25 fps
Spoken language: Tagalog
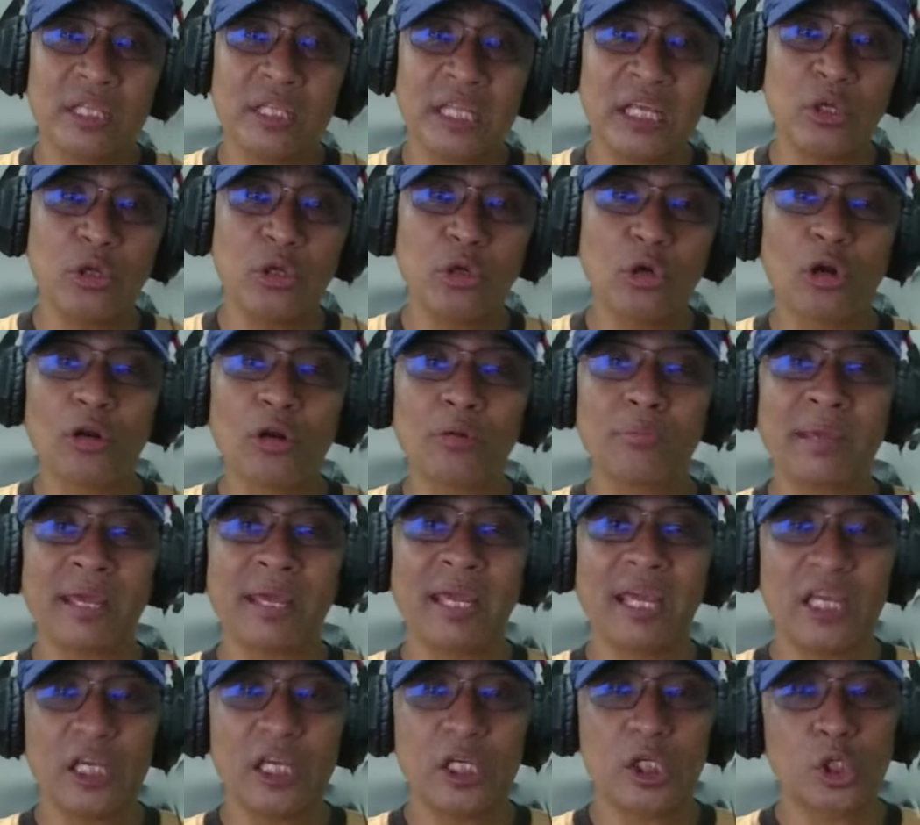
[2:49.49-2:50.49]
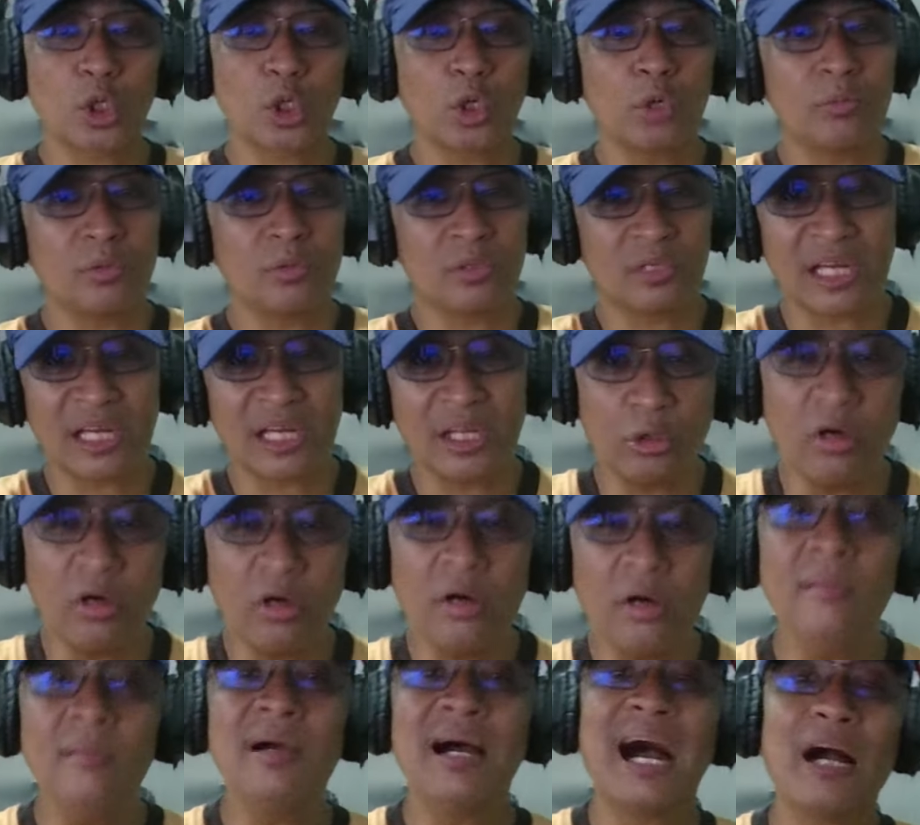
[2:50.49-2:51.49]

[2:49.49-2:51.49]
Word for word: ni Yorme Isko Moreno,